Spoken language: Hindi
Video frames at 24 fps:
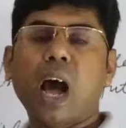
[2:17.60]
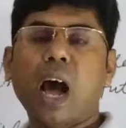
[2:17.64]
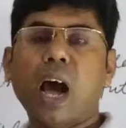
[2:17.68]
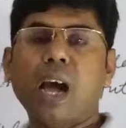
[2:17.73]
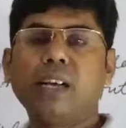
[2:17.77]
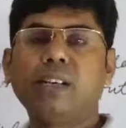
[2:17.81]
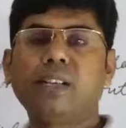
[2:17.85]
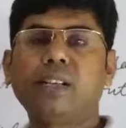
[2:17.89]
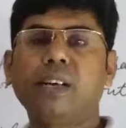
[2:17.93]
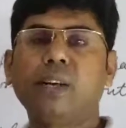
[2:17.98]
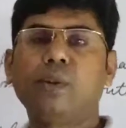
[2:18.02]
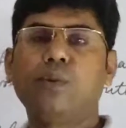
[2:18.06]

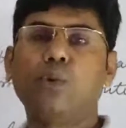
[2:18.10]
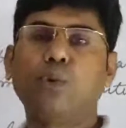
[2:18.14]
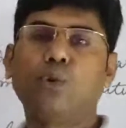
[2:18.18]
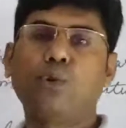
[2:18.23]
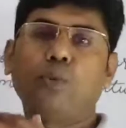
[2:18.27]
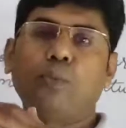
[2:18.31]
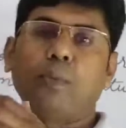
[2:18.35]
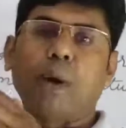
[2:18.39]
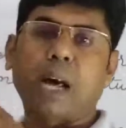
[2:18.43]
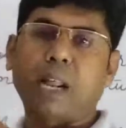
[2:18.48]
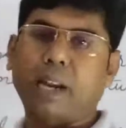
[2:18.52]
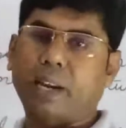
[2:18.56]
आई शेल गो
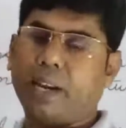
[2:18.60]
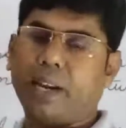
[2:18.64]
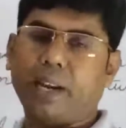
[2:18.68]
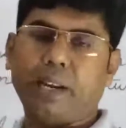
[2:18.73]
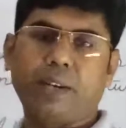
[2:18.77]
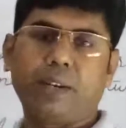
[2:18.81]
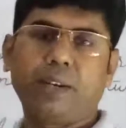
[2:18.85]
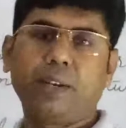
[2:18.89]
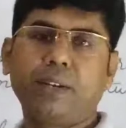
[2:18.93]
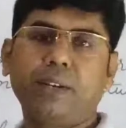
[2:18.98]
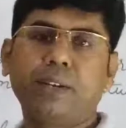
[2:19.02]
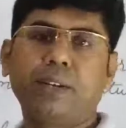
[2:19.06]
टू
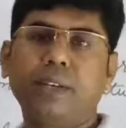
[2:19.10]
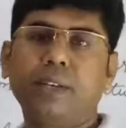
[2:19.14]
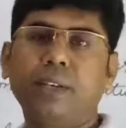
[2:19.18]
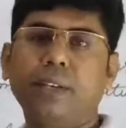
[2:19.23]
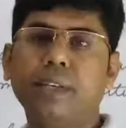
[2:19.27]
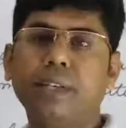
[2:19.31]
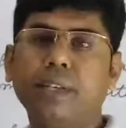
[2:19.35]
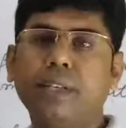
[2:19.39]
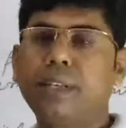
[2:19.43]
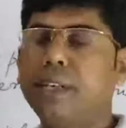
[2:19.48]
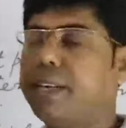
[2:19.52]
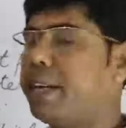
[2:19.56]
मार्केट
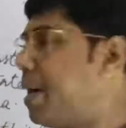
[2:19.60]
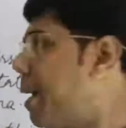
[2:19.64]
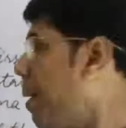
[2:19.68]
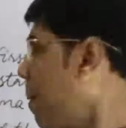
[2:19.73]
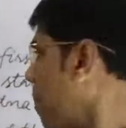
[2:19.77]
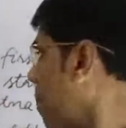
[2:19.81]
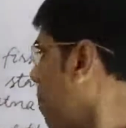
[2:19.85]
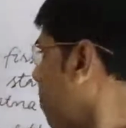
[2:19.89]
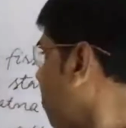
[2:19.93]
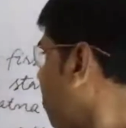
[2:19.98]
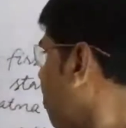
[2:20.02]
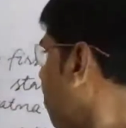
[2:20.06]
ठीक
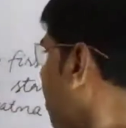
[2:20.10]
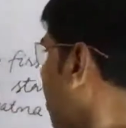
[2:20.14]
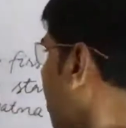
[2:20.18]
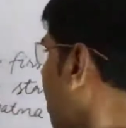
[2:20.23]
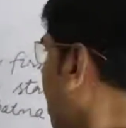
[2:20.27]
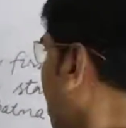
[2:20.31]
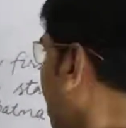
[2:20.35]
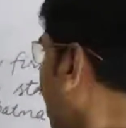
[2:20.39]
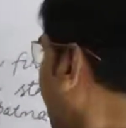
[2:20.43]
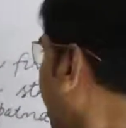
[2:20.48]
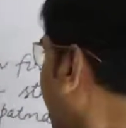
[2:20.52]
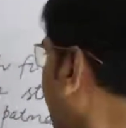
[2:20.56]
है
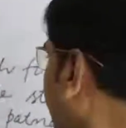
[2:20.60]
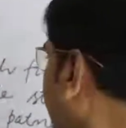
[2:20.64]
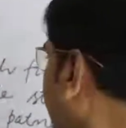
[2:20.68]
एक